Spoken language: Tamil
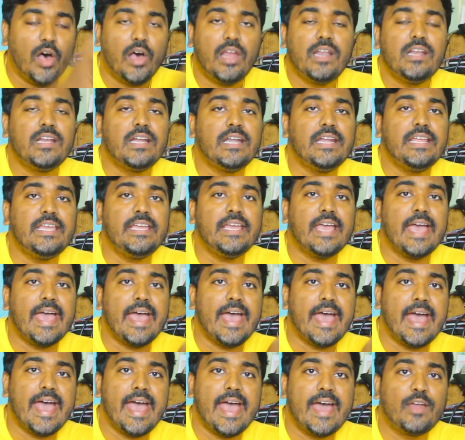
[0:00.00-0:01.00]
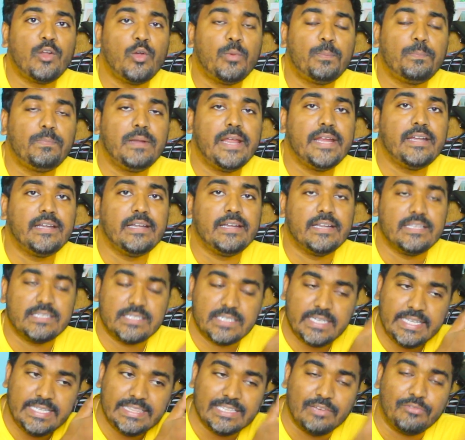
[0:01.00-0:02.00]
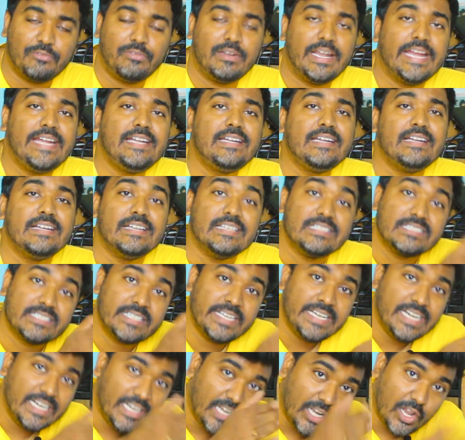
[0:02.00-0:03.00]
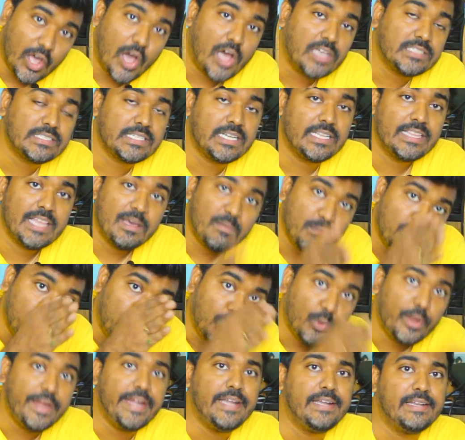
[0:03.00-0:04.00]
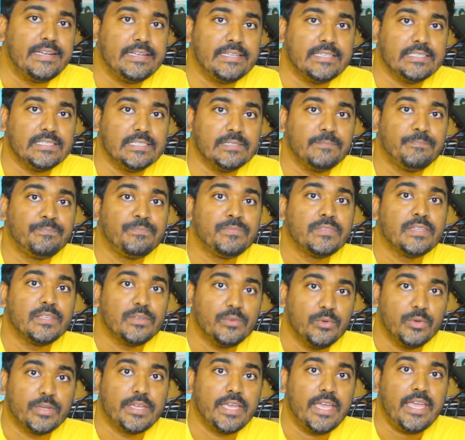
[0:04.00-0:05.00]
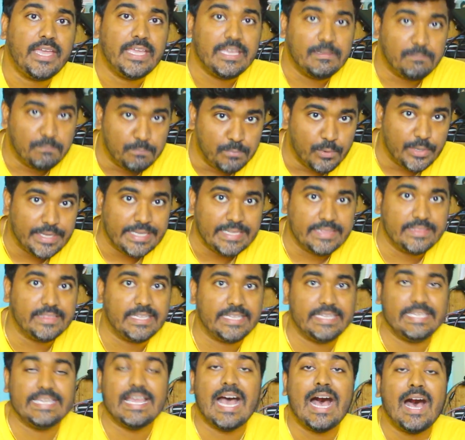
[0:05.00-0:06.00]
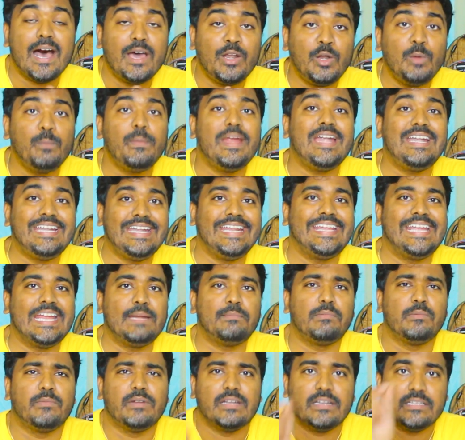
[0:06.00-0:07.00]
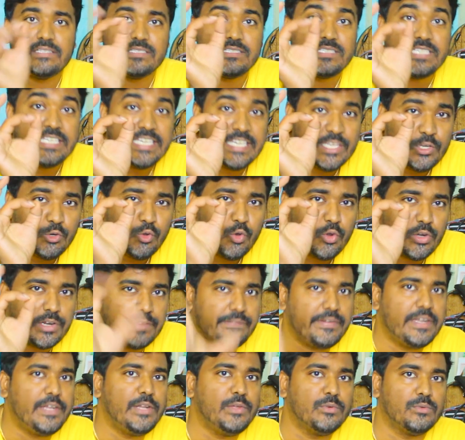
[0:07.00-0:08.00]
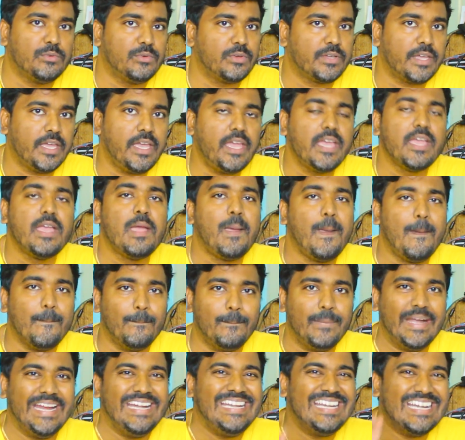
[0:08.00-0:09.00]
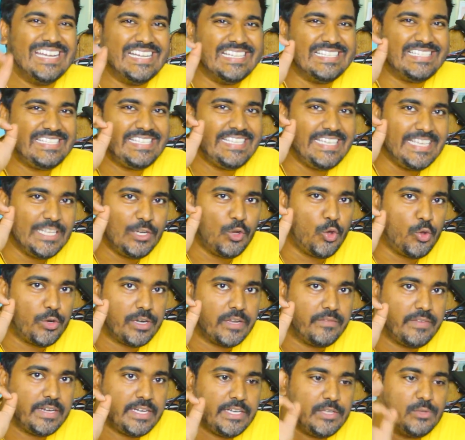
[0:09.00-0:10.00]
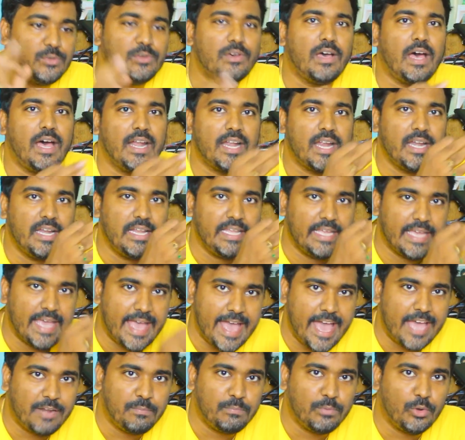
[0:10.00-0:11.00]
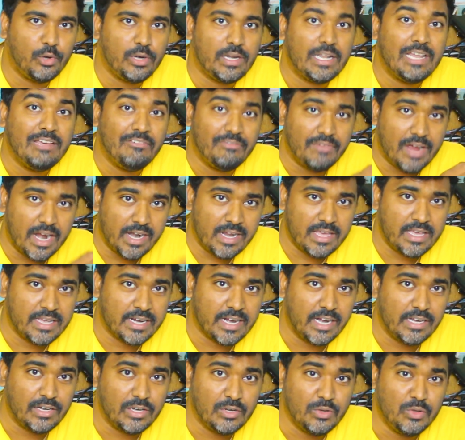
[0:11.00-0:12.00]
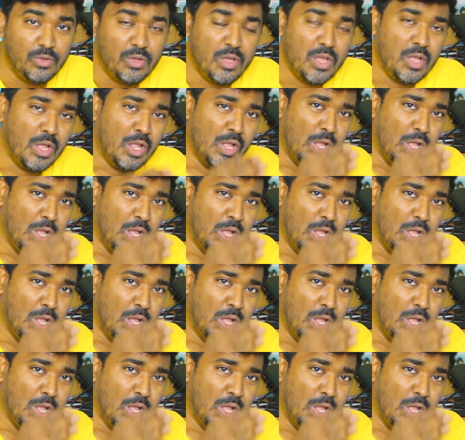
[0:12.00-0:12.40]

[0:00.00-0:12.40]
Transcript: ஆல்ரெடி ஏரோப்ளைன் இண்டஸ்ட்ரி இந்த ஃப்ளைட் இண்டஸ்ட்ரி லாஸில் தான் இருக்குது ஓகே இப்போ இந்த யாருமே டிக்கெட் புக் பண்ணல ஜீரோ ரெவென்யூ ஓகே மைண்டட் ஜீரோ ரெவென்யூ ஆனால் நீங்கள் ஏர்போர்ட்டில் வாடகை கட்டணும்